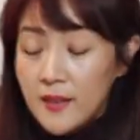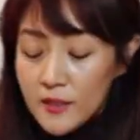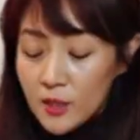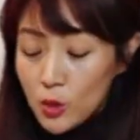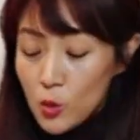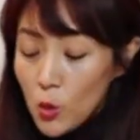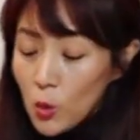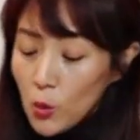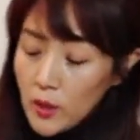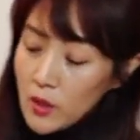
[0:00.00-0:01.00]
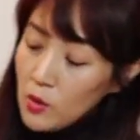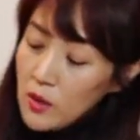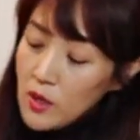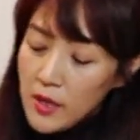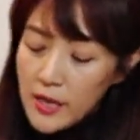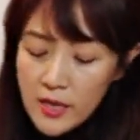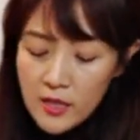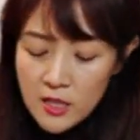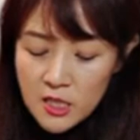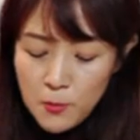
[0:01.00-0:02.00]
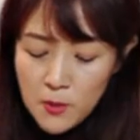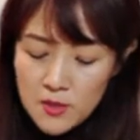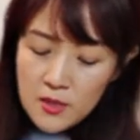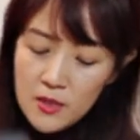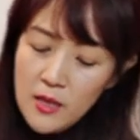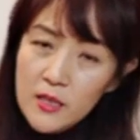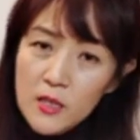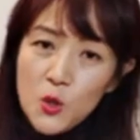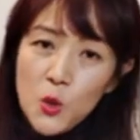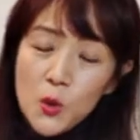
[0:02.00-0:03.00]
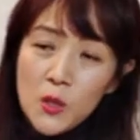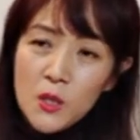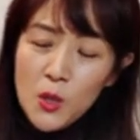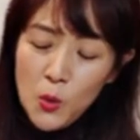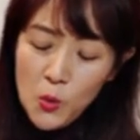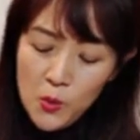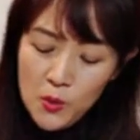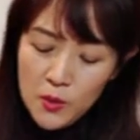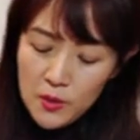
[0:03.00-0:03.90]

그리고 이렇게 English Bus라는 초등용